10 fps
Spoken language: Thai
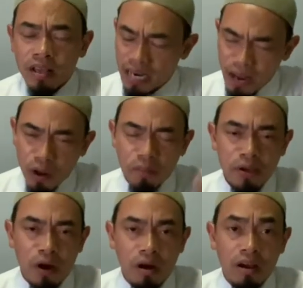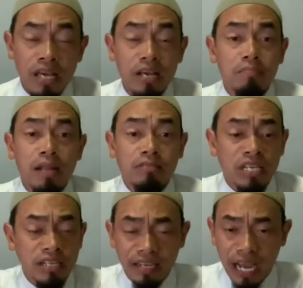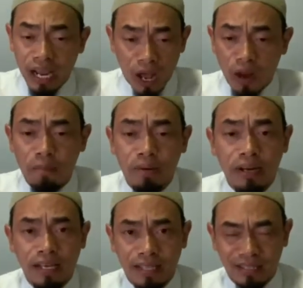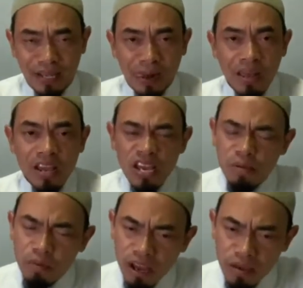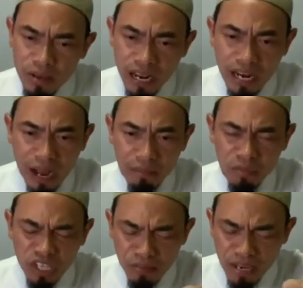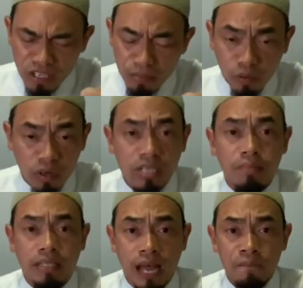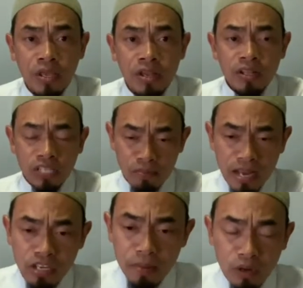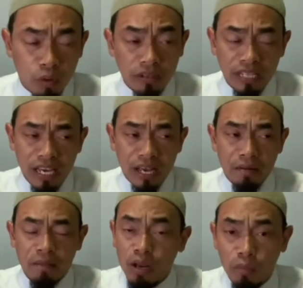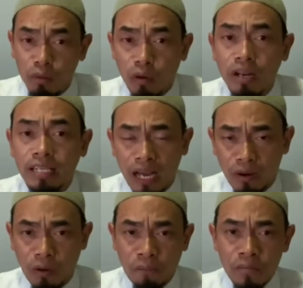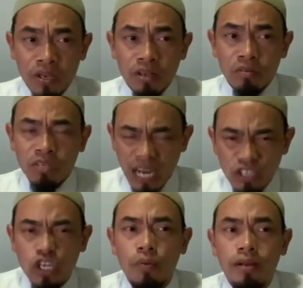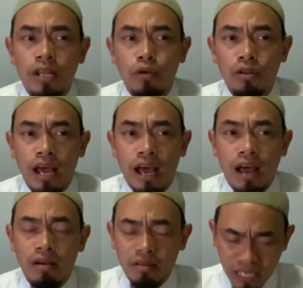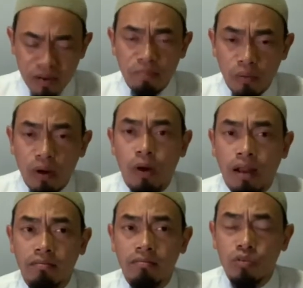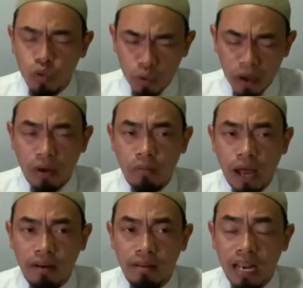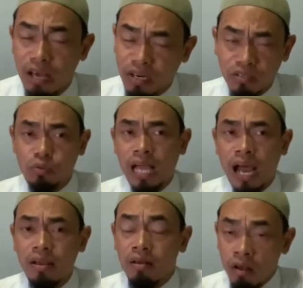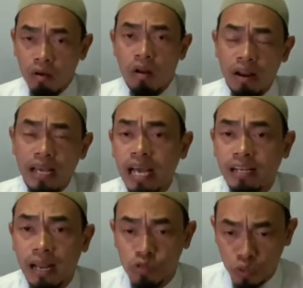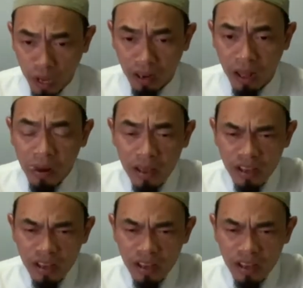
แน่นอนพี่น้อง ฮิกมัตที่ยิ่งใหญ่ อัลลอฮ์เปิดให้ทันทีอิบราฮิมบินอาดามถึงแม้จะเป็นคนสมถะถึงแม้จะเป็นคนที่ไม่ลุ่มหลงในทางโลก ใช้ชีวิตในดุนยากินไปวันๆอยู่ไปวันๆแล้วก็สุดท้ายรอในการกลับสู่อัลลอฮ์